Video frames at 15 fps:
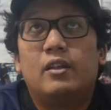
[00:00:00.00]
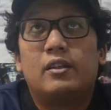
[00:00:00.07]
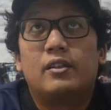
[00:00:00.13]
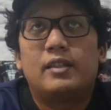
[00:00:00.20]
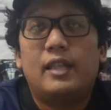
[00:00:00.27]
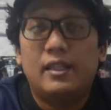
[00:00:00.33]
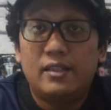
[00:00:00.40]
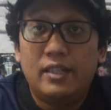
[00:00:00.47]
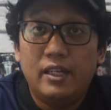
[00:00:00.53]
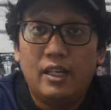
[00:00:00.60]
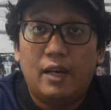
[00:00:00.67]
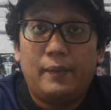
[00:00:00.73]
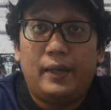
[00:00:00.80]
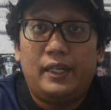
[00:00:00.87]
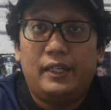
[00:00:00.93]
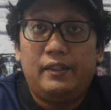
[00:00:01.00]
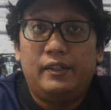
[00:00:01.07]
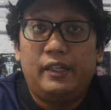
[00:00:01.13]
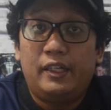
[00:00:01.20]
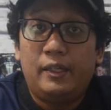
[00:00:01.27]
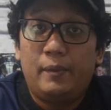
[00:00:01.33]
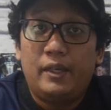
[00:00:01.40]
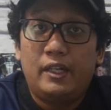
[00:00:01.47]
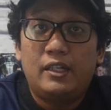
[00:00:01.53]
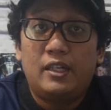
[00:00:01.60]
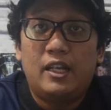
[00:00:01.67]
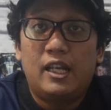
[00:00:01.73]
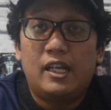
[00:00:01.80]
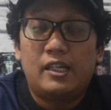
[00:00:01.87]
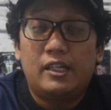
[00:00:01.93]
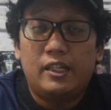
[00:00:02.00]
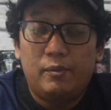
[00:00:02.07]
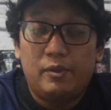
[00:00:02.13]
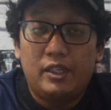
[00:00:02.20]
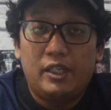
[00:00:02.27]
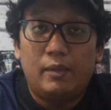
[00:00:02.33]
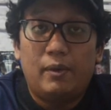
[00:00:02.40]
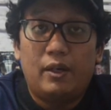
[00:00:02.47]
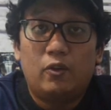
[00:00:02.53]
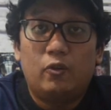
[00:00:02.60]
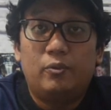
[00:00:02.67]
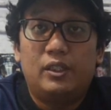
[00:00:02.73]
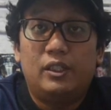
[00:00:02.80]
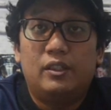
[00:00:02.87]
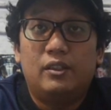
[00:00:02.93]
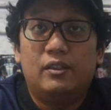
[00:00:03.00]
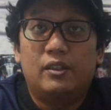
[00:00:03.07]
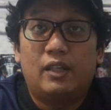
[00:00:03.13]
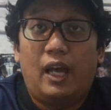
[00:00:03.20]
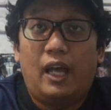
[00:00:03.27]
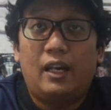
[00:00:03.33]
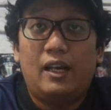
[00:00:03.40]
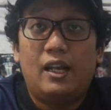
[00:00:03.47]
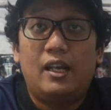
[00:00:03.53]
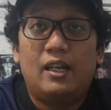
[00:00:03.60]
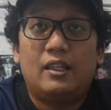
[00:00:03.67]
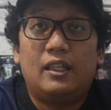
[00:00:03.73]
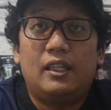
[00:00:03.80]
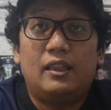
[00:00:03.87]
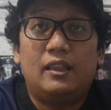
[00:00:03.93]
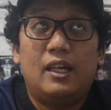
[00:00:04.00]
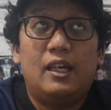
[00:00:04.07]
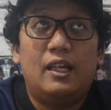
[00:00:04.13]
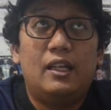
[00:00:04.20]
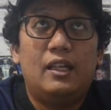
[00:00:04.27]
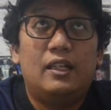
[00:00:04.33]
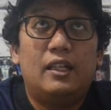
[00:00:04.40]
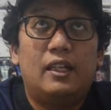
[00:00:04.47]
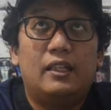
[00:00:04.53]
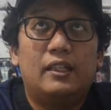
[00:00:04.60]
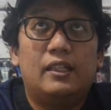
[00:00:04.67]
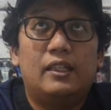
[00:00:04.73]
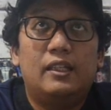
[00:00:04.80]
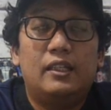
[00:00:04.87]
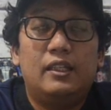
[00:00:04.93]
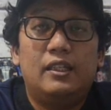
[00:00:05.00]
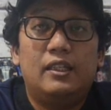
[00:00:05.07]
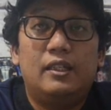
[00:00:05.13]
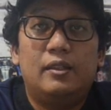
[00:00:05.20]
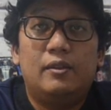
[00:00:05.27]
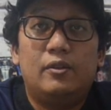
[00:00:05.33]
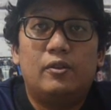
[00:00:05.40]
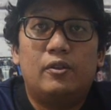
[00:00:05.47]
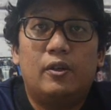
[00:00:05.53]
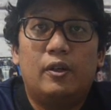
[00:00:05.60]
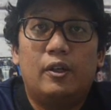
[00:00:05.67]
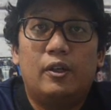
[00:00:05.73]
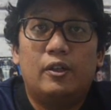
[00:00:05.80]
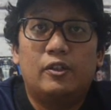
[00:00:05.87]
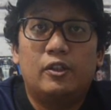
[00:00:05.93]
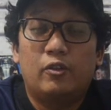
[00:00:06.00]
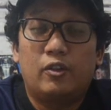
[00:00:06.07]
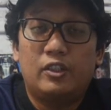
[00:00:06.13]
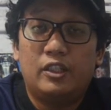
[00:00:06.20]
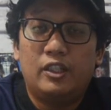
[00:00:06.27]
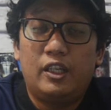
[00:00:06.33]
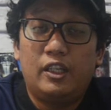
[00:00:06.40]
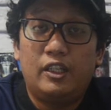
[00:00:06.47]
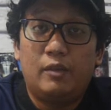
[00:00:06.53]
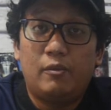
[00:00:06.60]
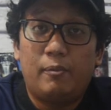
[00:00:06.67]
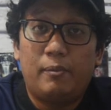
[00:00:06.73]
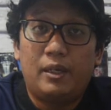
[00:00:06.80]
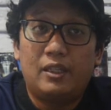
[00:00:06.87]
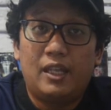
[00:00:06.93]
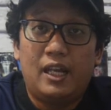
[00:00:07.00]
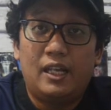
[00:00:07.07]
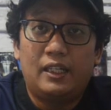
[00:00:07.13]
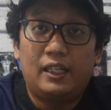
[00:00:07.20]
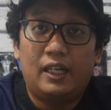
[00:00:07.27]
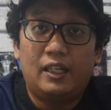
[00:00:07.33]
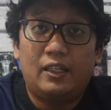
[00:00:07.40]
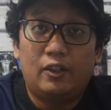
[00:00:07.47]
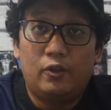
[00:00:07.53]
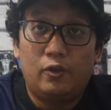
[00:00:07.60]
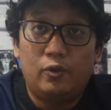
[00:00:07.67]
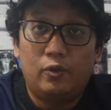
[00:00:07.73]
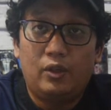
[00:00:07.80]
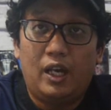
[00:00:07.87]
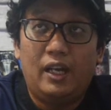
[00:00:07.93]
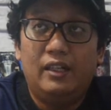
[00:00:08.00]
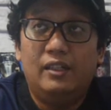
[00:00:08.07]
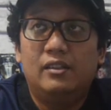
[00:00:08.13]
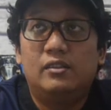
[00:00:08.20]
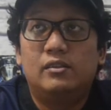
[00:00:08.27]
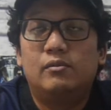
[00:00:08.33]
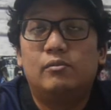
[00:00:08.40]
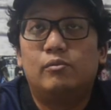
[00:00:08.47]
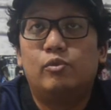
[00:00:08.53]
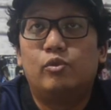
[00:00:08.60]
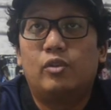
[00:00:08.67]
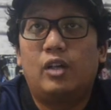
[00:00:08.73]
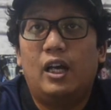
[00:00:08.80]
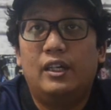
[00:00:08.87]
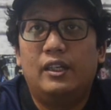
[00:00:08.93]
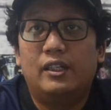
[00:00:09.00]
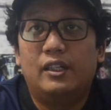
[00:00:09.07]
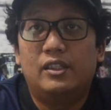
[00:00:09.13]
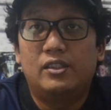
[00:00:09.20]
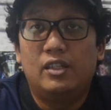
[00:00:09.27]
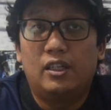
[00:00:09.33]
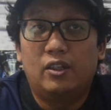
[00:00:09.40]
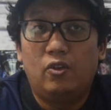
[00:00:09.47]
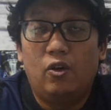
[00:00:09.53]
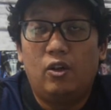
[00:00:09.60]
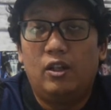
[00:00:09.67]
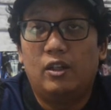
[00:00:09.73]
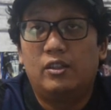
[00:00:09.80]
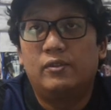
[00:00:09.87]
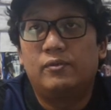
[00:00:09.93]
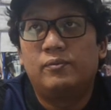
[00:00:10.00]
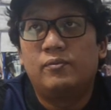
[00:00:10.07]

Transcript: Sensi nggak main, yang dimainin Gagliardini bisa dimaklumi karena kita lagi uh, situasinya ingin mempertahankan kedudukan, bukan ngejar gol.